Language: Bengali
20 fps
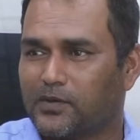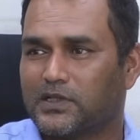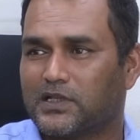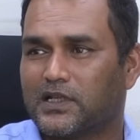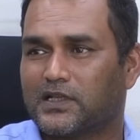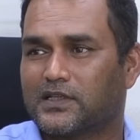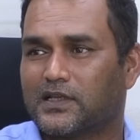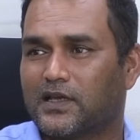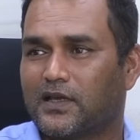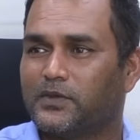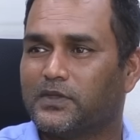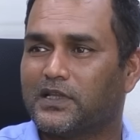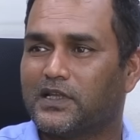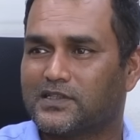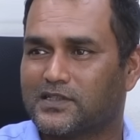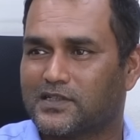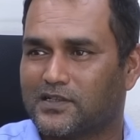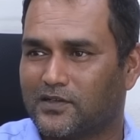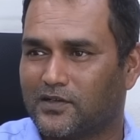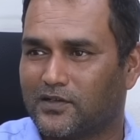হবে আমি তার
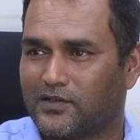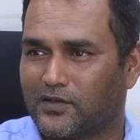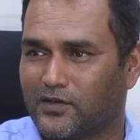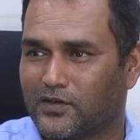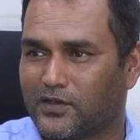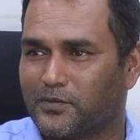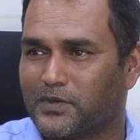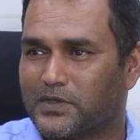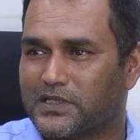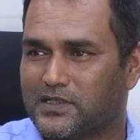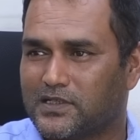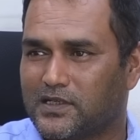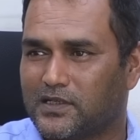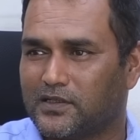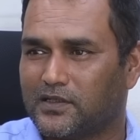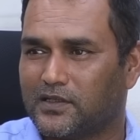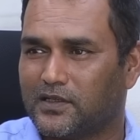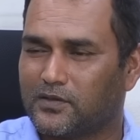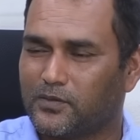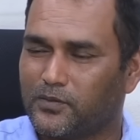থেকে হয়তো অনেক বেশি জানি
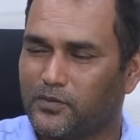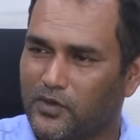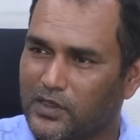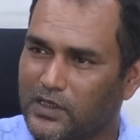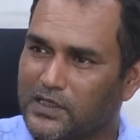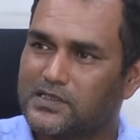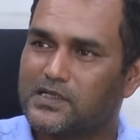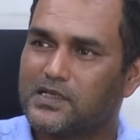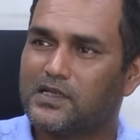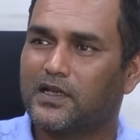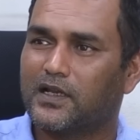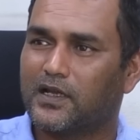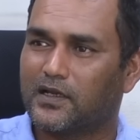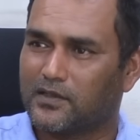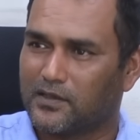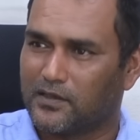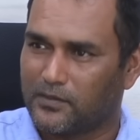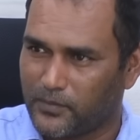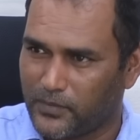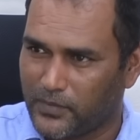এরকম অনেক ছেলে
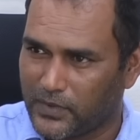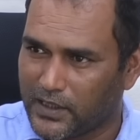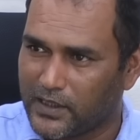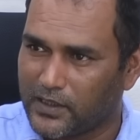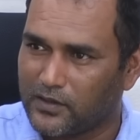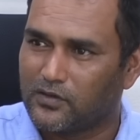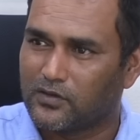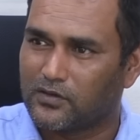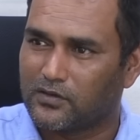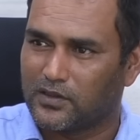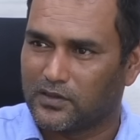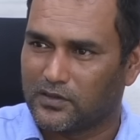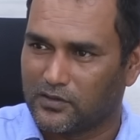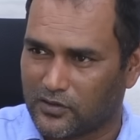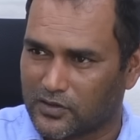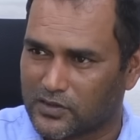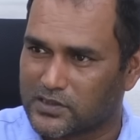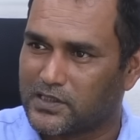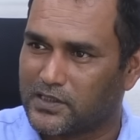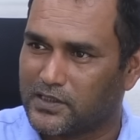বেলায়
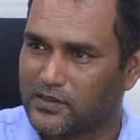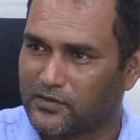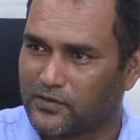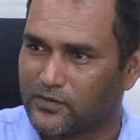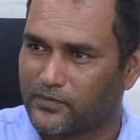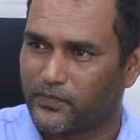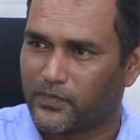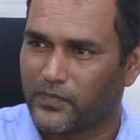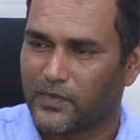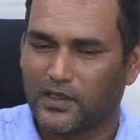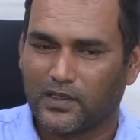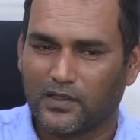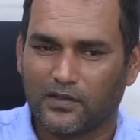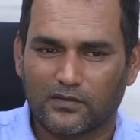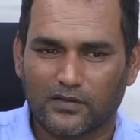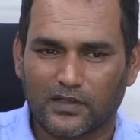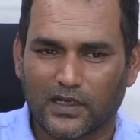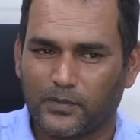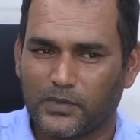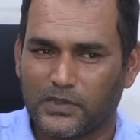ঘটছে এরকম
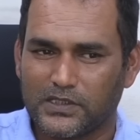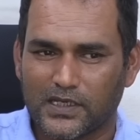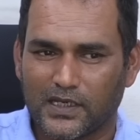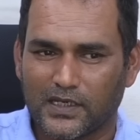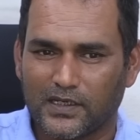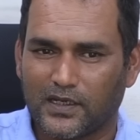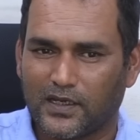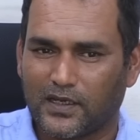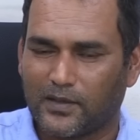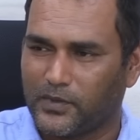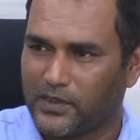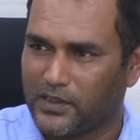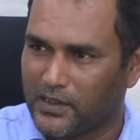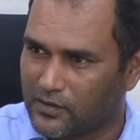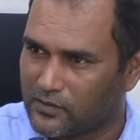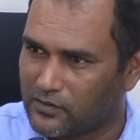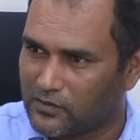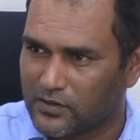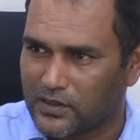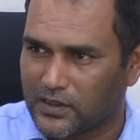তো আমি চাই না আমি
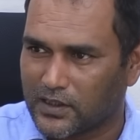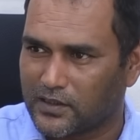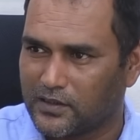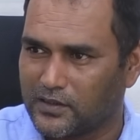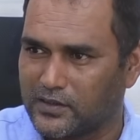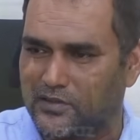এখনও তাকে